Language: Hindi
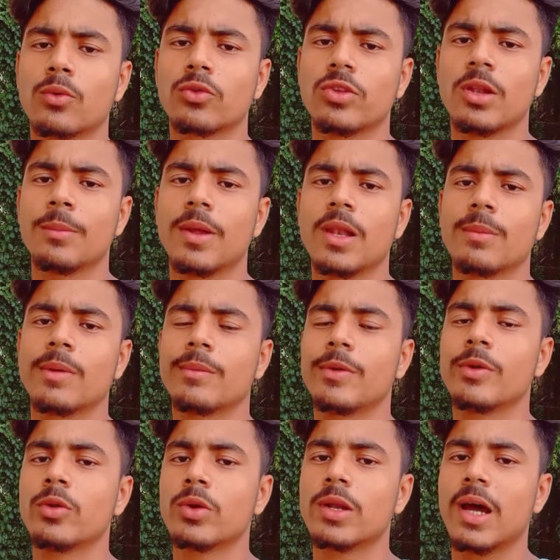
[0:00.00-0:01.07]
कुछ दिन पहले मैं
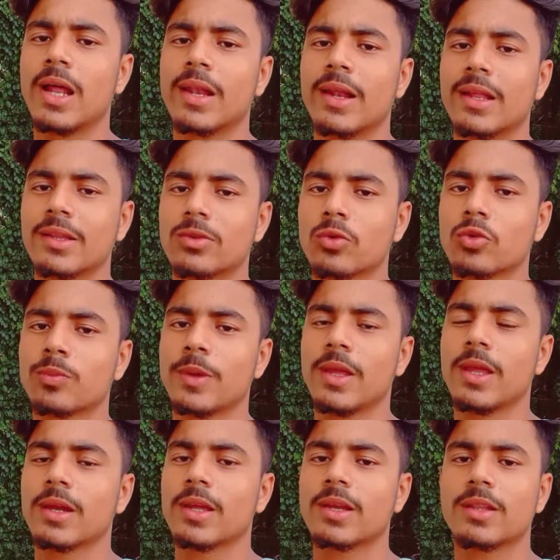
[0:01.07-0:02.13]
वीडियो डाल रहा था तो उस
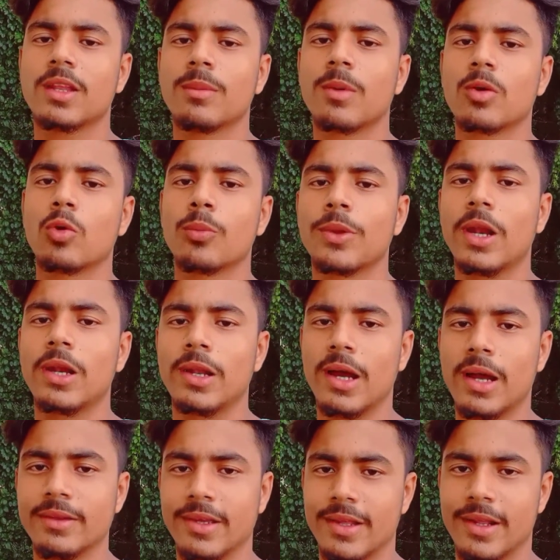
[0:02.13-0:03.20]
पर एक एक दिन में कॉपीराइट
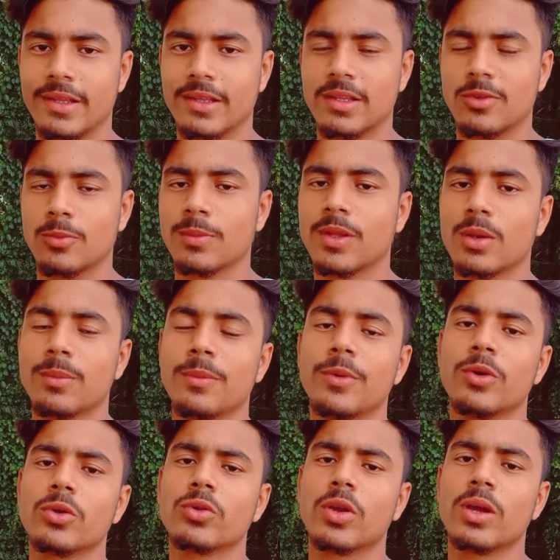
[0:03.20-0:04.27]
आ जा रहा था तो मेरा भी
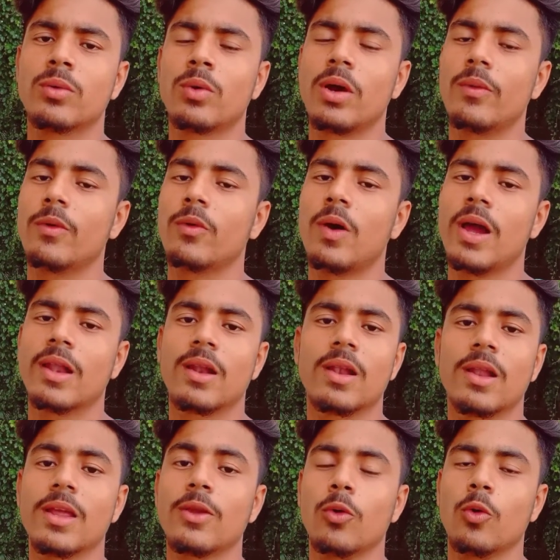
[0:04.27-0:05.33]
वीडियो जो है वायरल
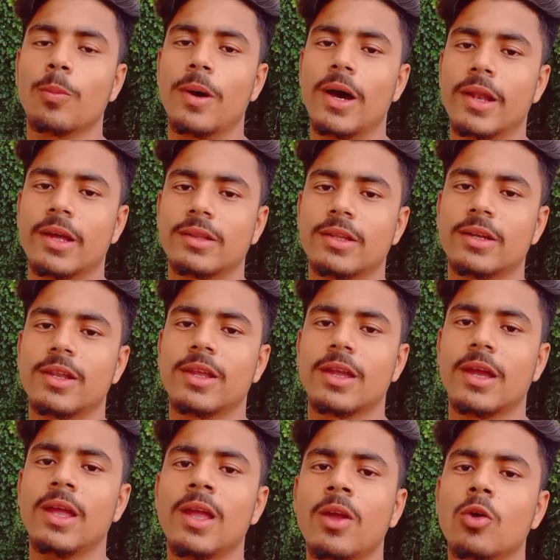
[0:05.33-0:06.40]
नहीं हो पा रहा था ठीक
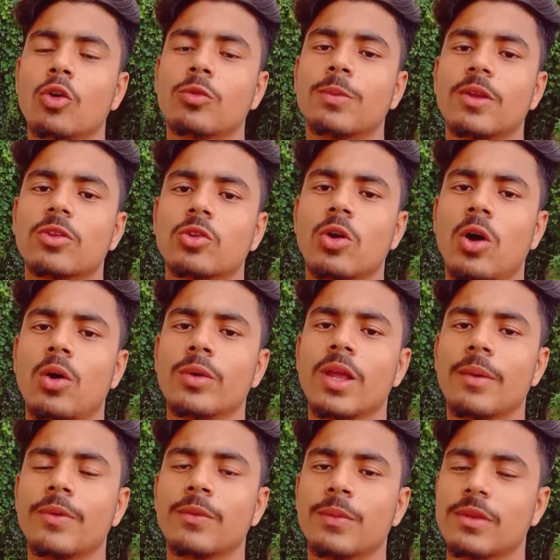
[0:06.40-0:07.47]
है उस पर सौ
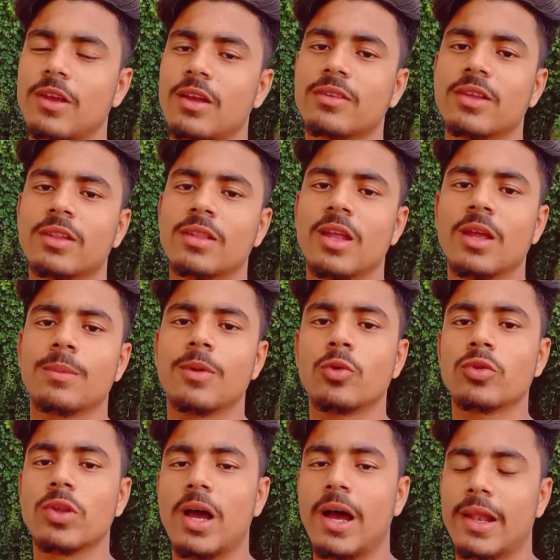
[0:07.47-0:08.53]
या फिर पचास इतना ही
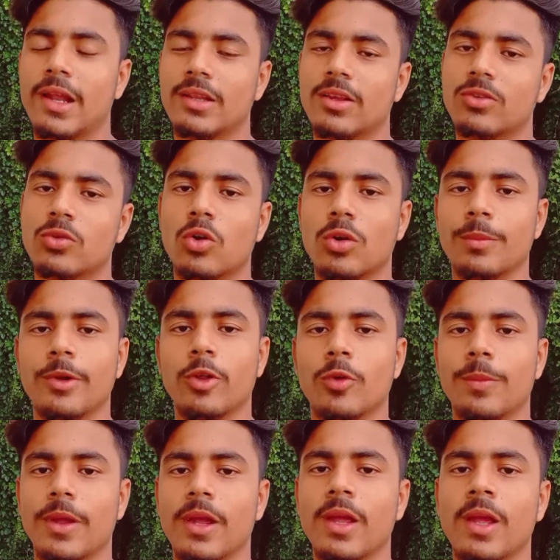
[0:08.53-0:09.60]
व्यूज़ आ रहा था शॉर्ट वीडियो
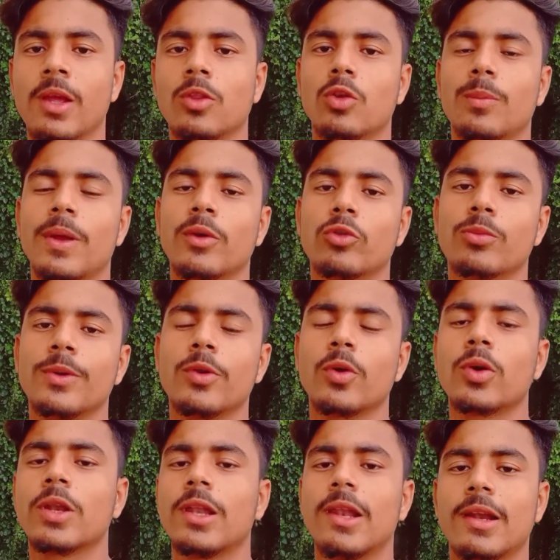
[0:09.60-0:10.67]
पर तो मैं उस वीडियो
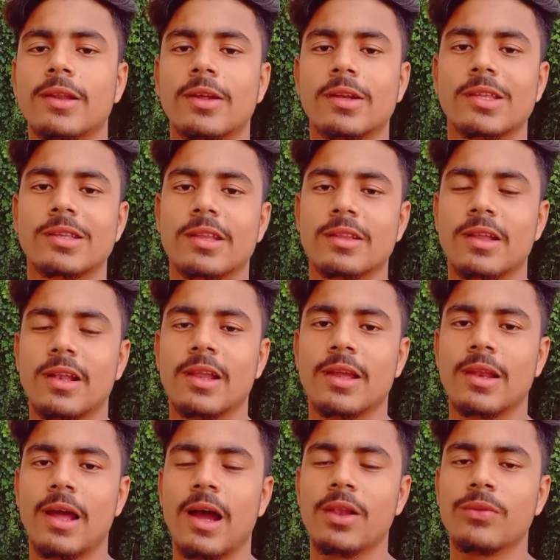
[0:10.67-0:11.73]
को डिलीट कर देता था
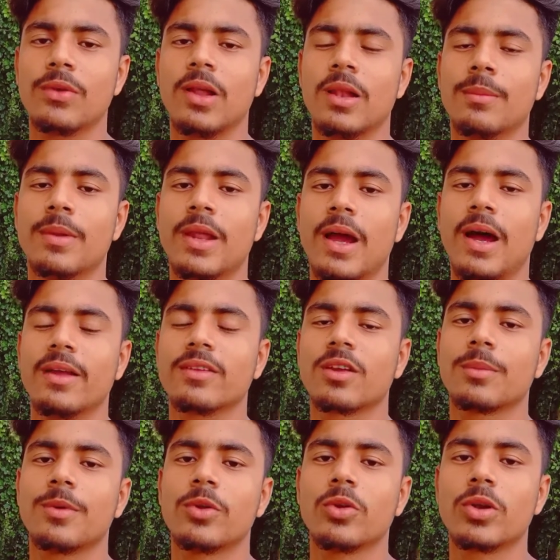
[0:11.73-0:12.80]
लेकिन हाल फिलहाल मैंने आज
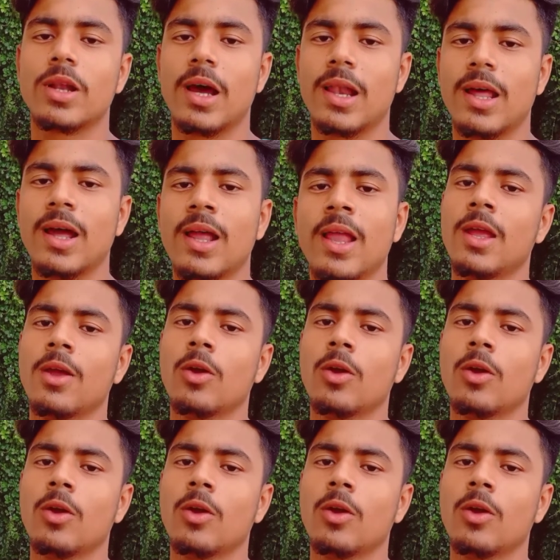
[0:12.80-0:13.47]
एक वीडियो डाला